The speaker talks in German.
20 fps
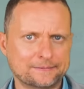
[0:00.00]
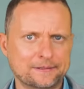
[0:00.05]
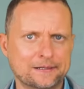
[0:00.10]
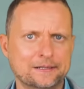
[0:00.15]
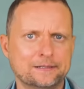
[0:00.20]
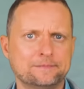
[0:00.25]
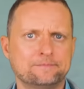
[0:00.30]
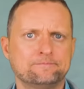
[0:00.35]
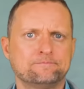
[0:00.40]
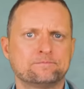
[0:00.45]

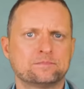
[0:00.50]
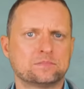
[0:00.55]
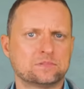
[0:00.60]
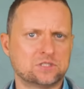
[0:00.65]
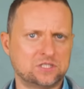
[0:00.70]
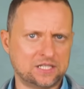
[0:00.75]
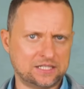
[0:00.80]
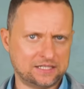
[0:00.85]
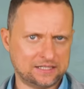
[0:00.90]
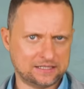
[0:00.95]
ne,
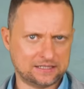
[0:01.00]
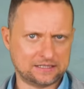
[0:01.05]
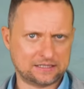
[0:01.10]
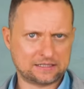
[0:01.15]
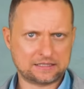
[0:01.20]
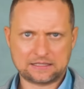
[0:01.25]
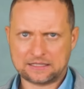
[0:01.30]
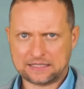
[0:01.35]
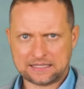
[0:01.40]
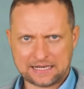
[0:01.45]
seht ihr
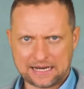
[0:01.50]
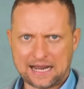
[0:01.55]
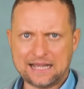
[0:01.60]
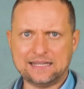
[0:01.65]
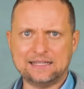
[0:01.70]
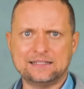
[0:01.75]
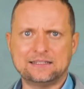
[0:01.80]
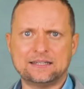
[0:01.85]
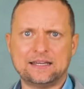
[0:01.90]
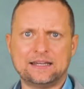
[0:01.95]
das, den
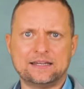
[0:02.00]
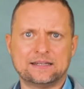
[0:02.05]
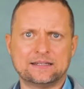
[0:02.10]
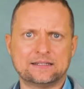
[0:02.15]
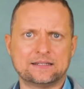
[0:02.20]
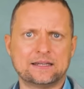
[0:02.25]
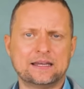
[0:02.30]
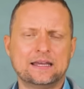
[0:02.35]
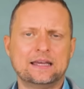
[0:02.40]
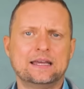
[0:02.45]
gleichen
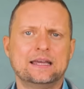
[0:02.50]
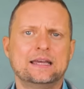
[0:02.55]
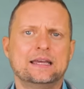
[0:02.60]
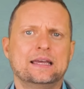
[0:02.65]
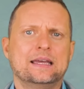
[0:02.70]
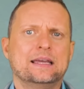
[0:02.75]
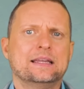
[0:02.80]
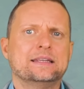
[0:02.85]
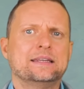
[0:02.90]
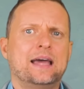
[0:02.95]
Trend.
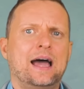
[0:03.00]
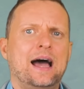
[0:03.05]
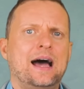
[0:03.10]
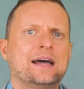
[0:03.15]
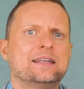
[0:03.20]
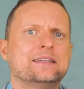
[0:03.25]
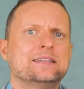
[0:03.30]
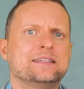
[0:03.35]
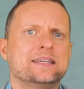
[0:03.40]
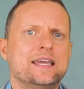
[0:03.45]
Da
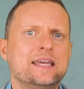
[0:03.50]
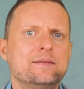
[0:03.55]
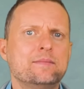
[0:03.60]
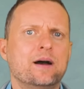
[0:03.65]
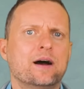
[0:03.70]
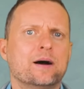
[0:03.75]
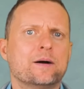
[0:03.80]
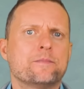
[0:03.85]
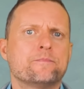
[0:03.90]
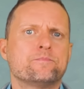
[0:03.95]
hatte ich
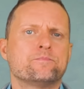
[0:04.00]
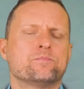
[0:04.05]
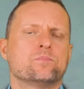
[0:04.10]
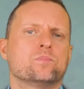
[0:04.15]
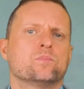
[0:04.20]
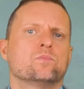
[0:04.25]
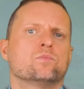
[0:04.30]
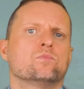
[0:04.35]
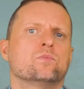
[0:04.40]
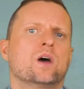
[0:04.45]
immer
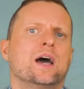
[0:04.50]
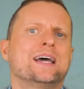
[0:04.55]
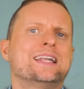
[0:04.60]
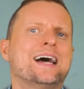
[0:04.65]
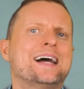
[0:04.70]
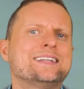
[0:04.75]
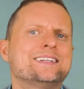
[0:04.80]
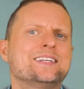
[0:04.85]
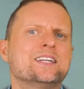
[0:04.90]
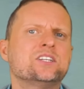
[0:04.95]
nach
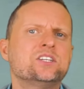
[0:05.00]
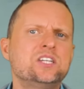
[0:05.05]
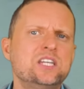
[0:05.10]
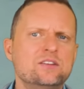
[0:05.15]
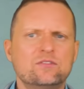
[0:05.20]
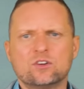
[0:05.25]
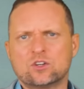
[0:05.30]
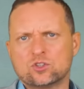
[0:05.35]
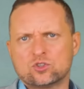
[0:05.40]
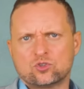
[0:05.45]
einer
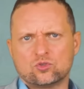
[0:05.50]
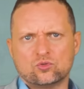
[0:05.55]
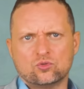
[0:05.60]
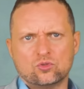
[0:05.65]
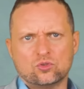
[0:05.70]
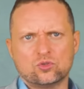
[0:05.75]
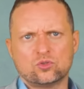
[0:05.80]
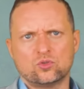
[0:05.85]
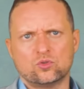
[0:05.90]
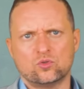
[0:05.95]
Alternative
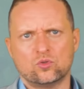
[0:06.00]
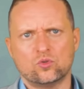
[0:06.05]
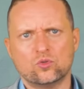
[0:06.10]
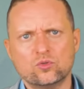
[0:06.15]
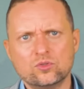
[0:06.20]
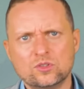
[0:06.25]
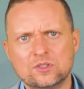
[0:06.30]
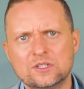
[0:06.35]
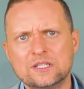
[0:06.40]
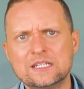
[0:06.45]
gesucht
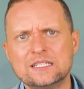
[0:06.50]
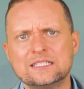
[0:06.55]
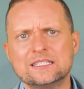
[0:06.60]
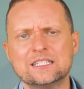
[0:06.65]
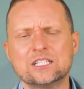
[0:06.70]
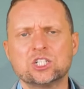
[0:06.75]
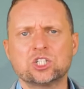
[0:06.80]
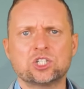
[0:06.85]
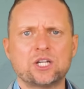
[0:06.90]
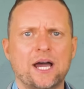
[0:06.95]
und
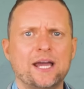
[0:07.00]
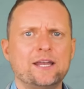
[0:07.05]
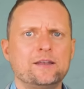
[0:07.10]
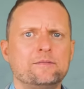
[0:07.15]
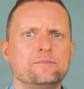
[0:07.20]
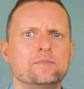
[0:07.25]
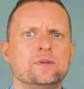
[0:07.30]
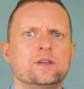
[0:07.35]
diese scheint